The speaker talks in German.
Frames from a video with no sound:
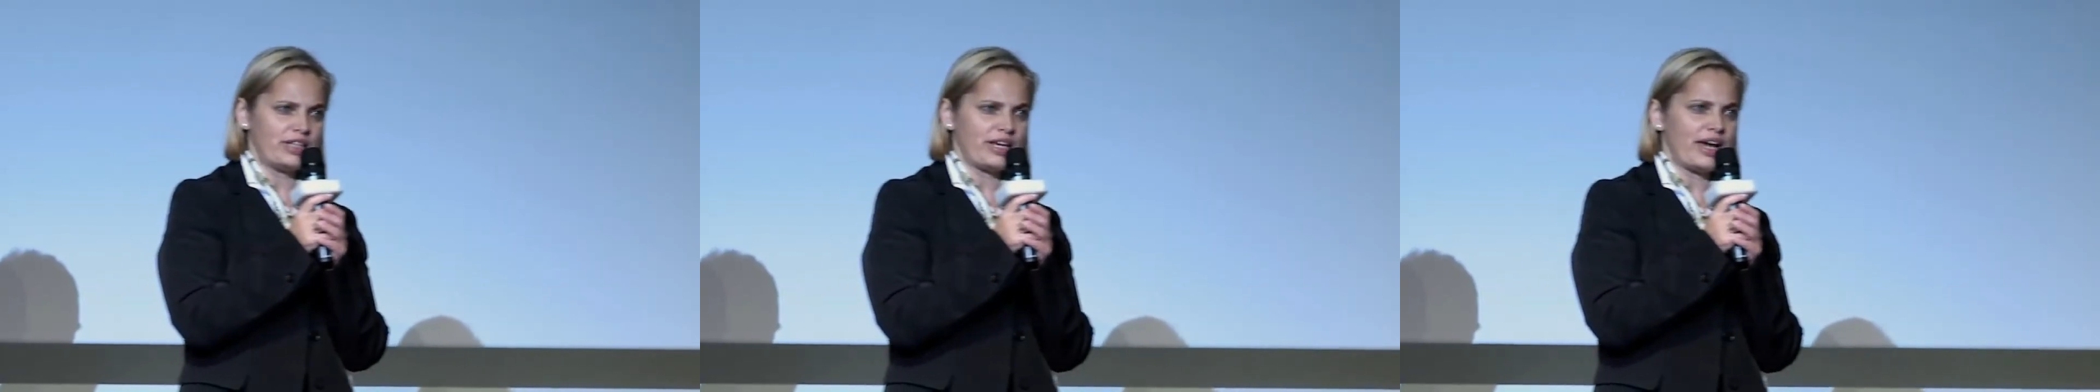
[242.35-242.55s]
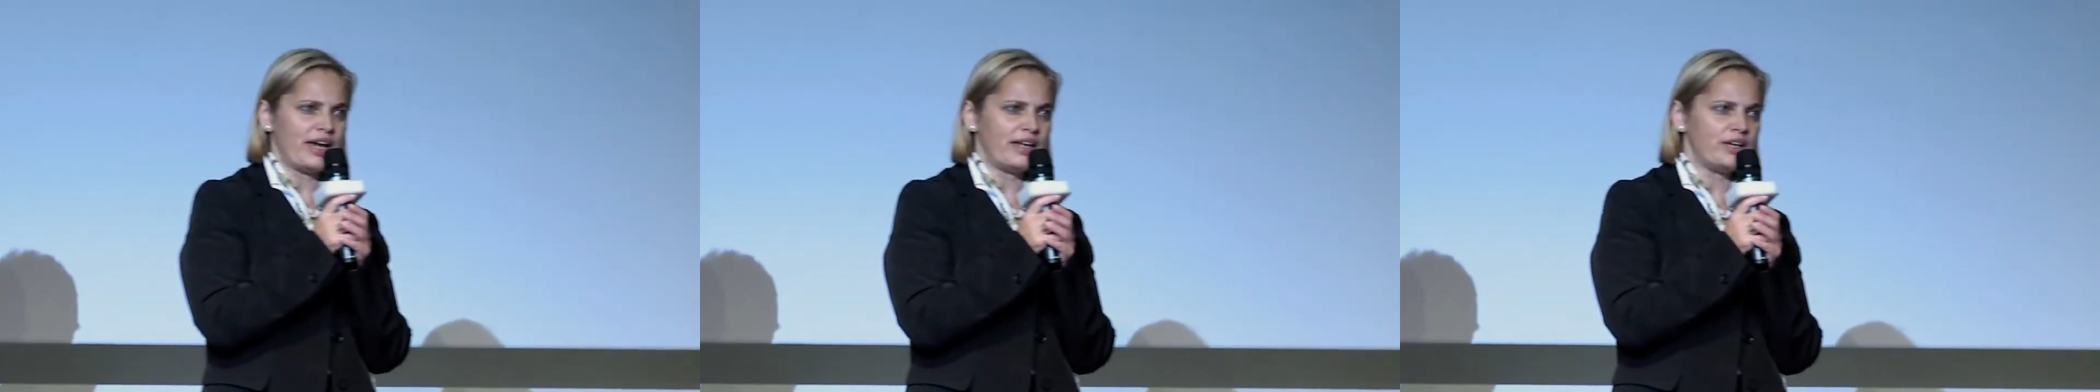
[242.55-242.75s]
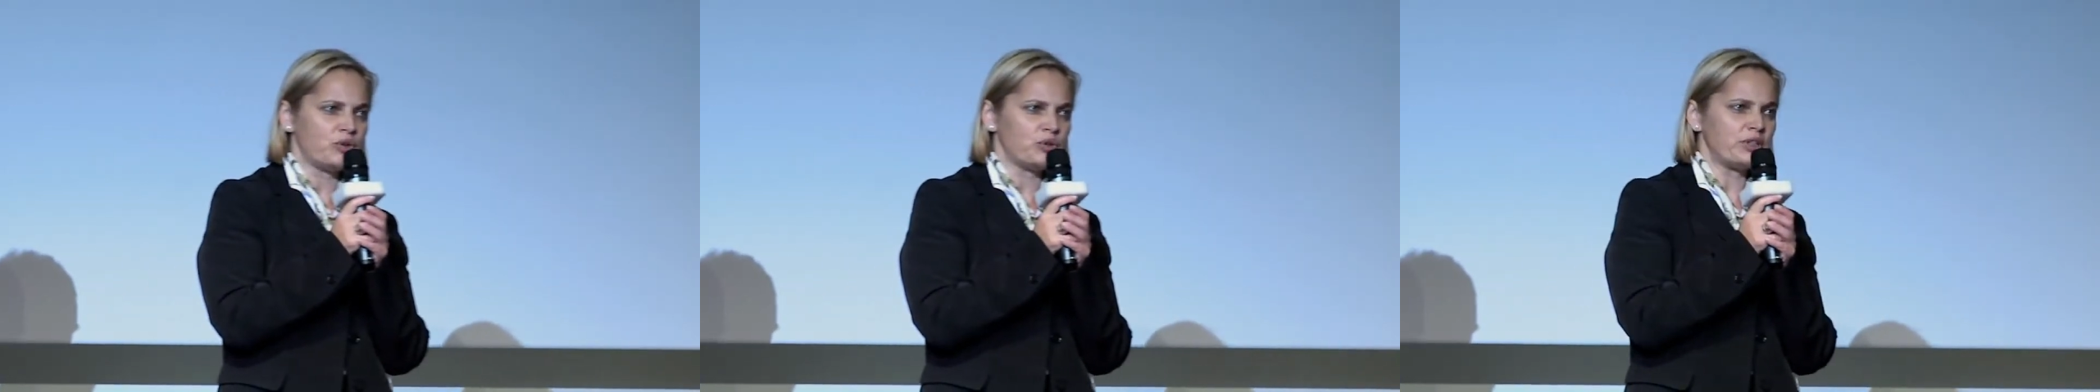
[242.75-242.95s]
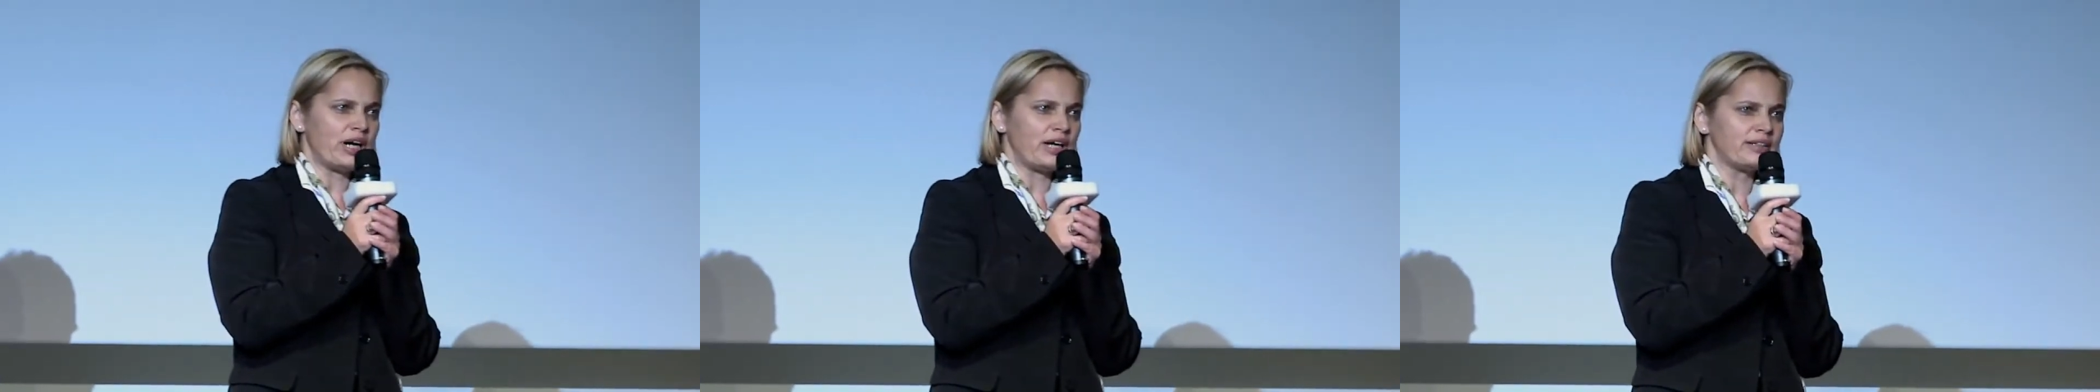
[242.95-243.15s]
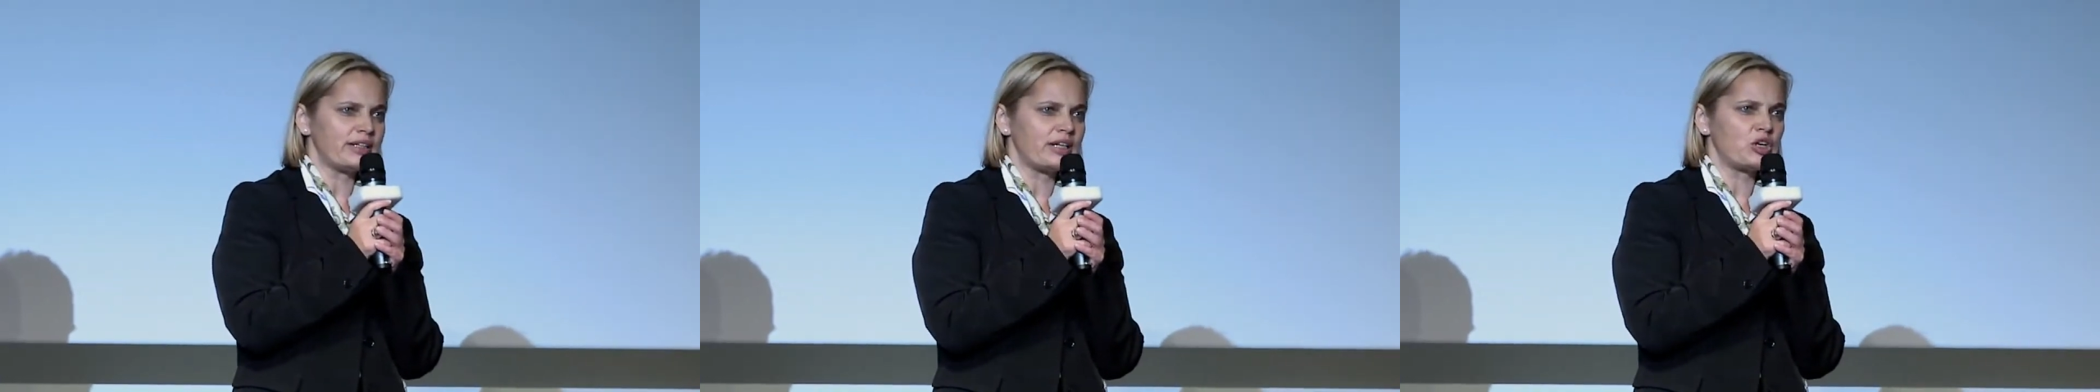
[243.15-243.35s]
eine oder
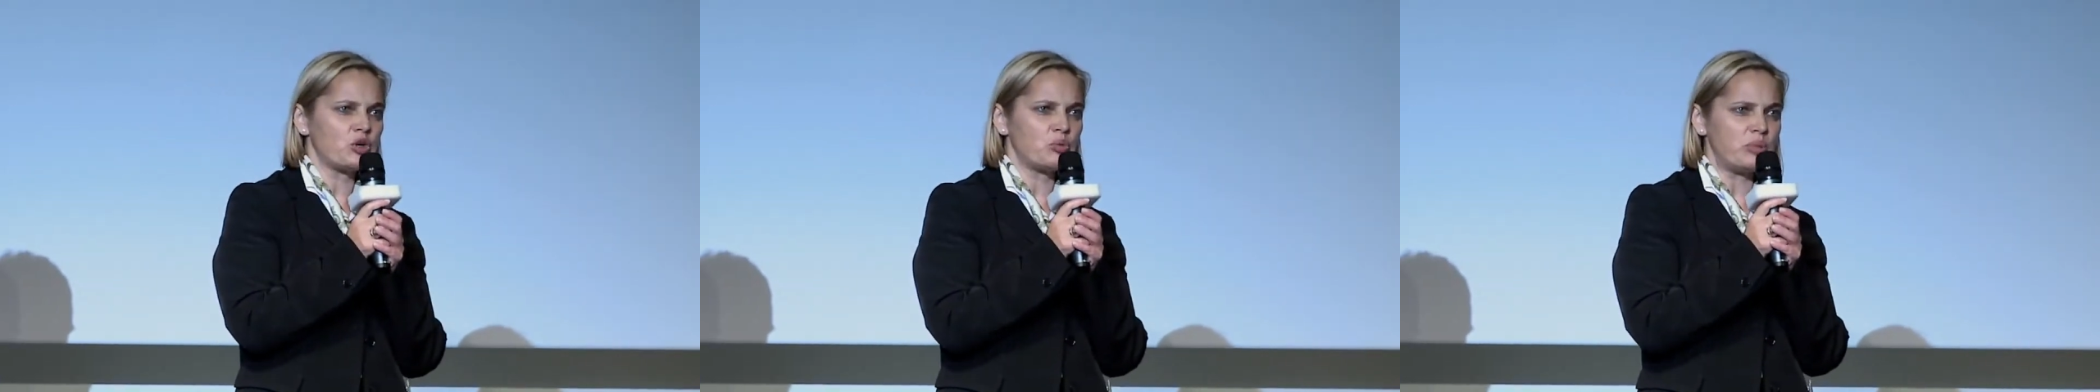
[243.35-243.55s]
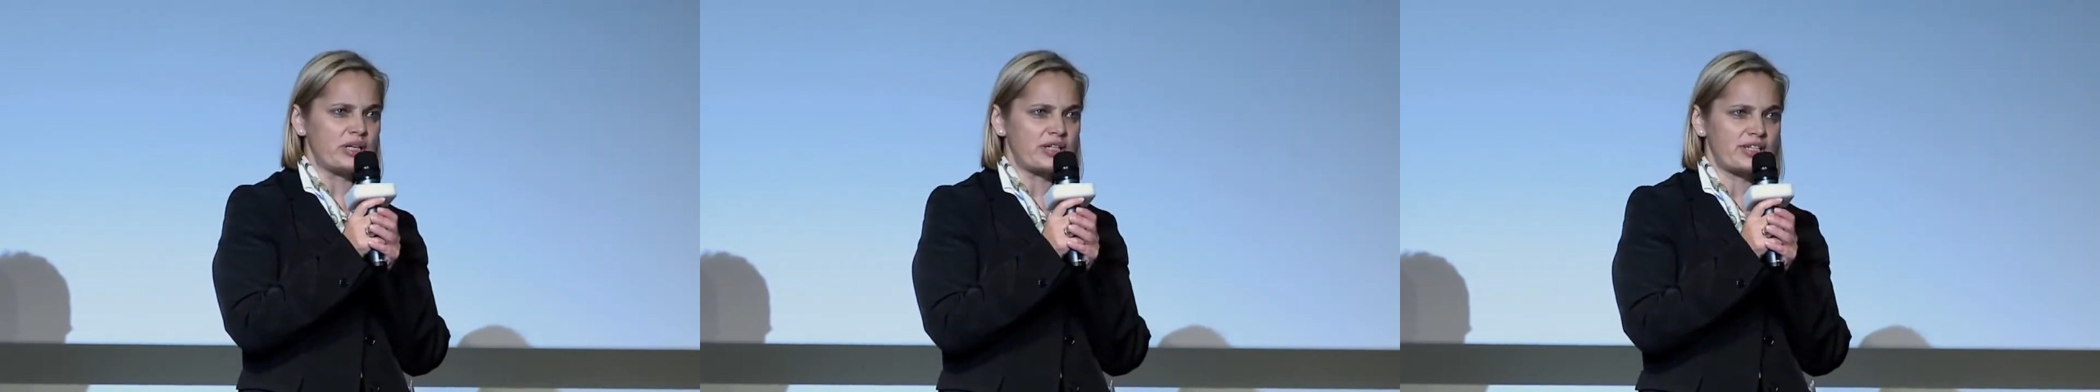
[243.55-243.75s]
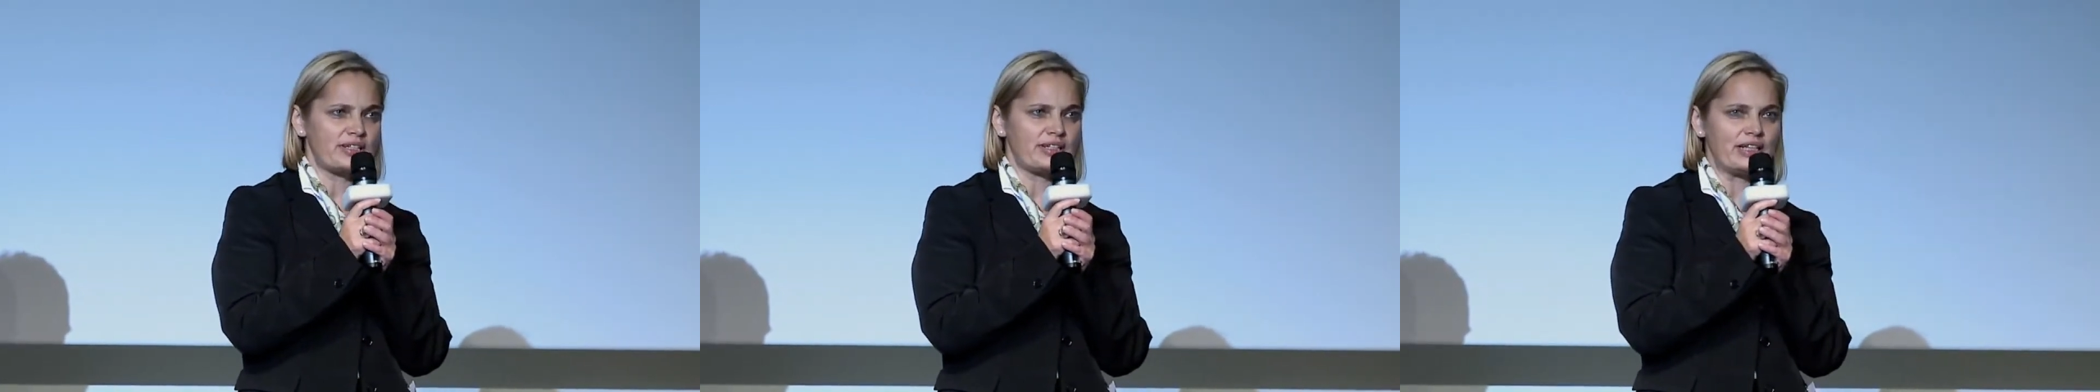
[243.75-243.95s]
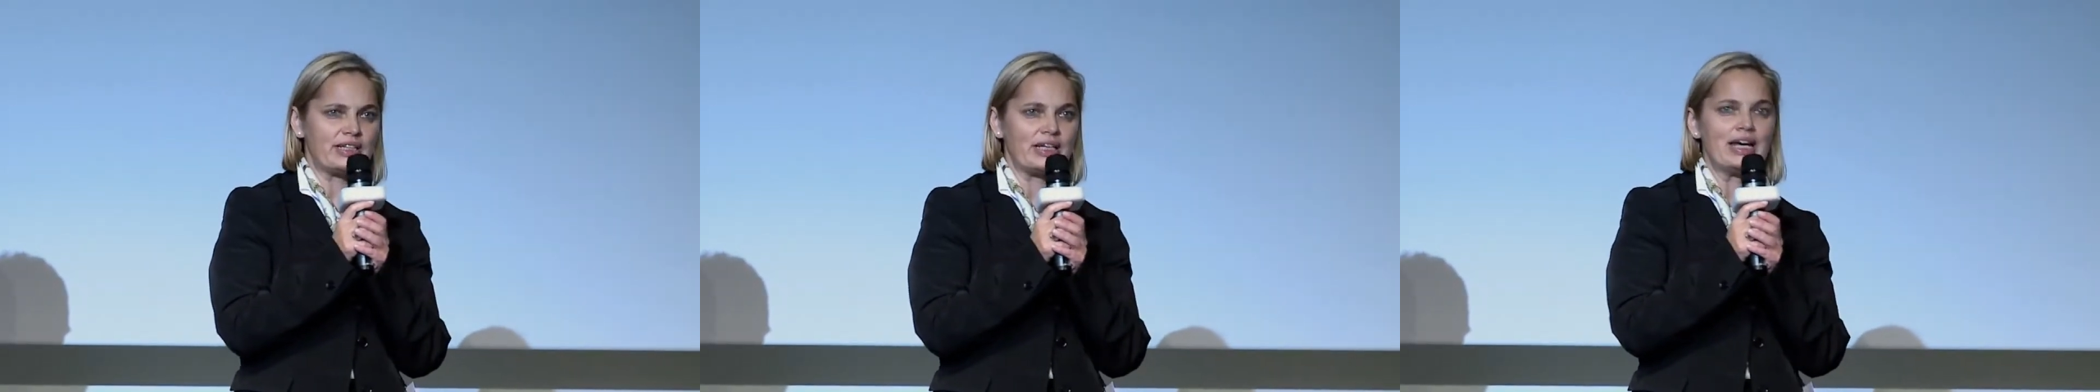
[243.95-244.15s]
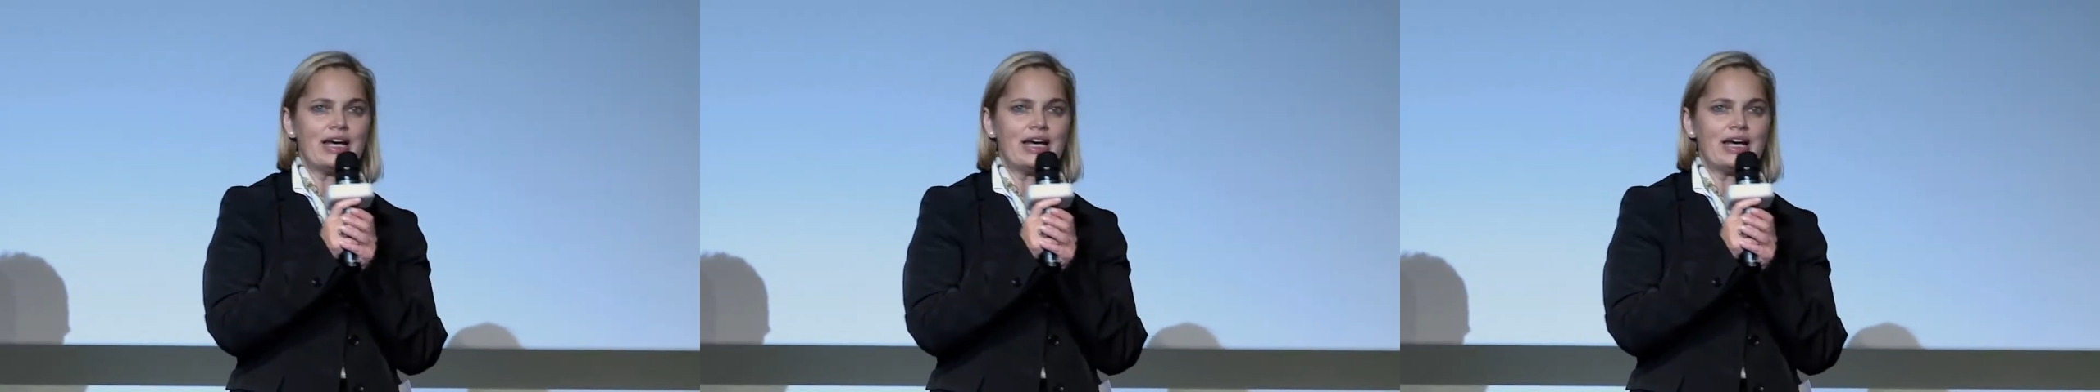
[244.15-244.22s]
andere Komplexität